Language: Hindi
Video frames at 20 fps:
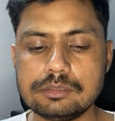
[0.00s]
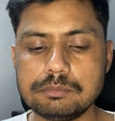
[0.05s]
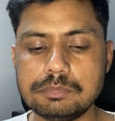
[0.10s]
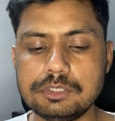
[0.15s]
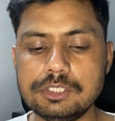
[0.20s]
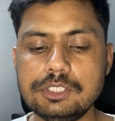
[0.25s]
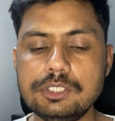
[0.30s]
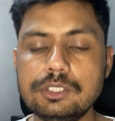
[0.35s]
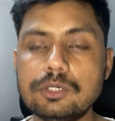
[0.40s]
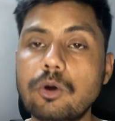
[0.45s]

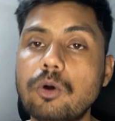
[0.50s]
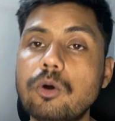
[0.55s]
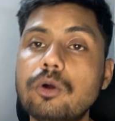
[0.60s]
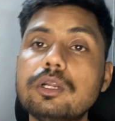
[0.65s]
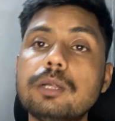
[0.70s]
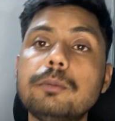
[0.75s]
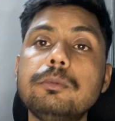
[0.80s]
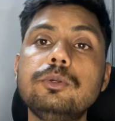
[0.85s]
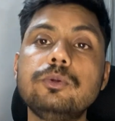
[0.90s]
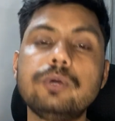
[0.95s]
बी ओ
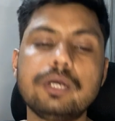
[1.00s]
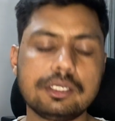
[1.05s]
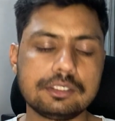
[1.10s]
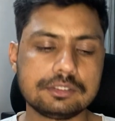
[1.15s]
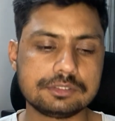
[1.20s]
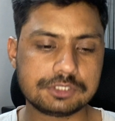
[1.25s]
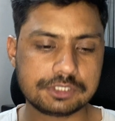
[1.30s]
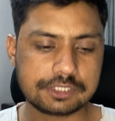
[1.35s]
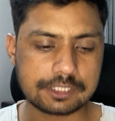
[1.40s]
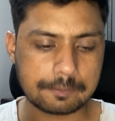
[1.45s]
डब्ल्यू एल
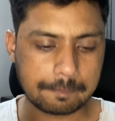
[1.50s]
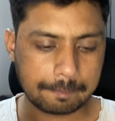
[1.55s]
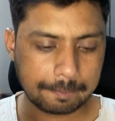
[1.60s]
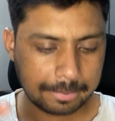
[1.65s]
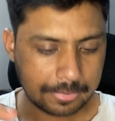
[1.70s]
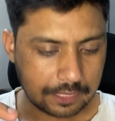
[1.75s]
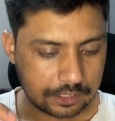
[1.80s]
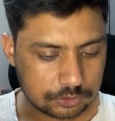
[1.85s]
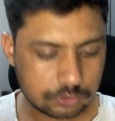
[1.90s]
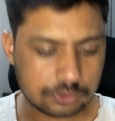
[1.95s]
ठीक
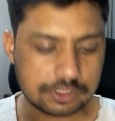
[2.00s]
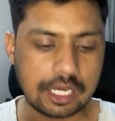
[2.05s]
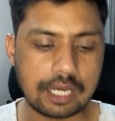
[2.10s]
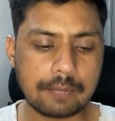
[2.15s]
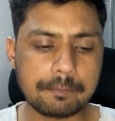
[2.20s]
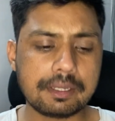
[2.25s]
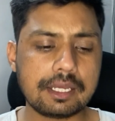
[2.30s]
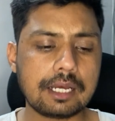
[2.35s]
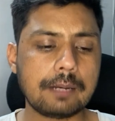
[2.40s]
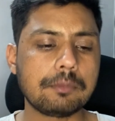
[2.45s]
है तो
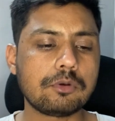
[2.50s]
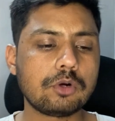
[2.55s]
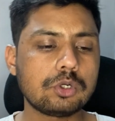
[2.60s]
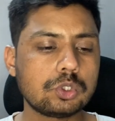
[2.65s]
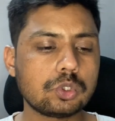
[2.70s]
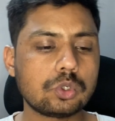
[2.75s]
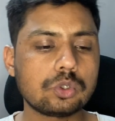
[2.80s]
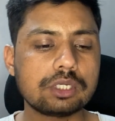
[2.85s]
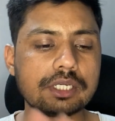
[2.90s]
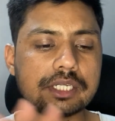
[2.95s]
यहाँ पे आपको
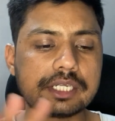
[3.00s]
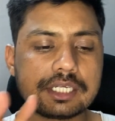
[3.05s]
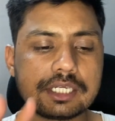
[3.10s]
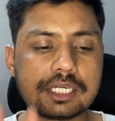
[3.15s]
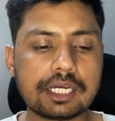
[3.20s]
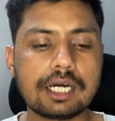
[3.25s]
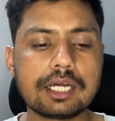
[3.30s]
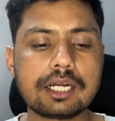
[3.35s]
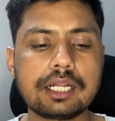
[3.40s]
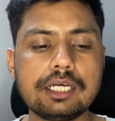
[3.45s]
टोटल
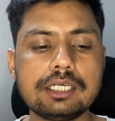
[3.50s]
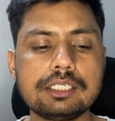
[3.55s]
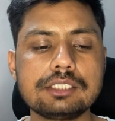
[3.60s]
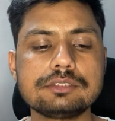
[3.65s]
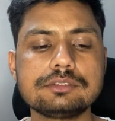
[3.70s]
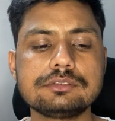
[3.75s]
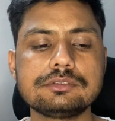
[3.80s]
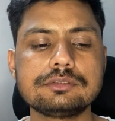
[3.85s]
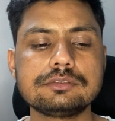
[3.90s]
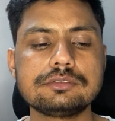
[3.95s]

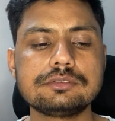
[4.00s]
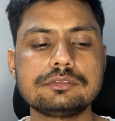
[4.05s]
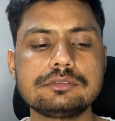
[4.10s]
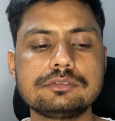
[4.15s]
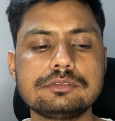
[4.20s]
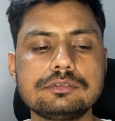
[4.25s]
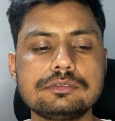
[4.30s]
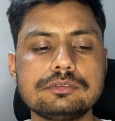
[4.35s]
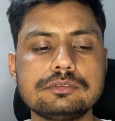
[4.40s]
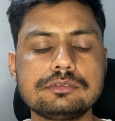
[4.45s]

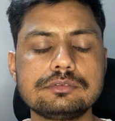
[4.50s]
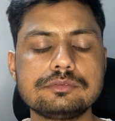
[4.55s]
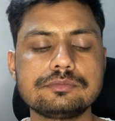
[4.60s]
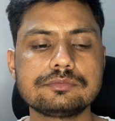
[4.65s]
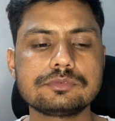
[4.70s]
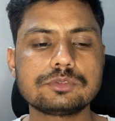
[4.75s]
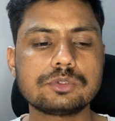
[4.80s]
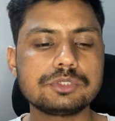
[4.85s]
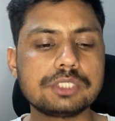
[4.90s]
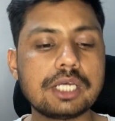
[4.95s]

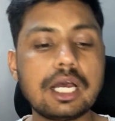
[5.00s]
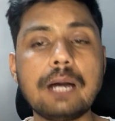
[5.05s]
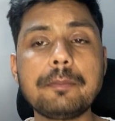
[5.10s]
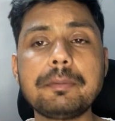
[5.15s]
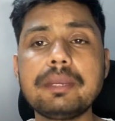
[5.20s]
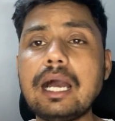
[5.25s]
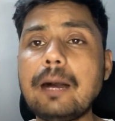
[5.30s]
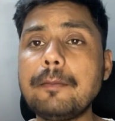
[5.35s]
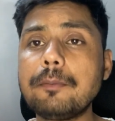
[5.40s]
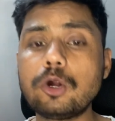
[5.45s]
11 तो यहाँ
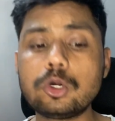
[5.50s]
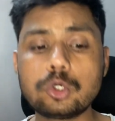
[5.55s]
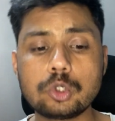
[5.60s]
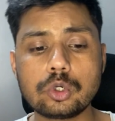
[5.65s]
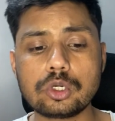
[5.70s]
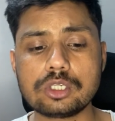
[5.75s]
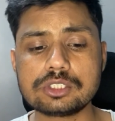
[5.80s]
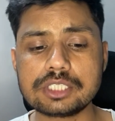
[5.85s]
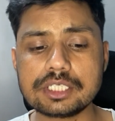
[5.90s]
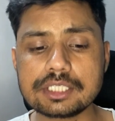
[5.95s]
पे आपको
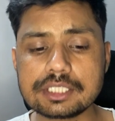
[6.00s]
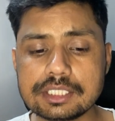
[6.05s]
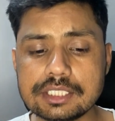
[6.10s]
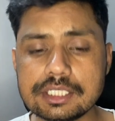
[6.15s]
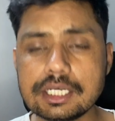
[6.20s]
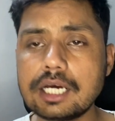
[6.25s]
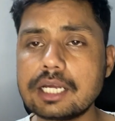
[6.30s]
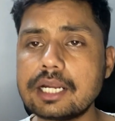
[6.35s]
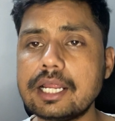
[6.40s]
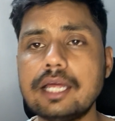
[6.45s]
टोटल जो है
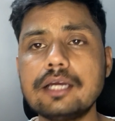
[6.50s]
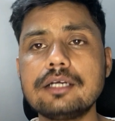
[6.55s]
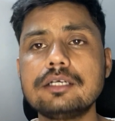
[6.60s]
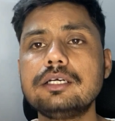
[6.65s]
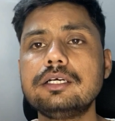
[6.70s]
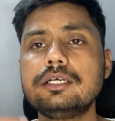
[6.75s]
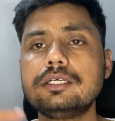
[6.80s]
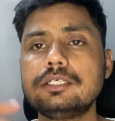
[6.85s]
ग्यारह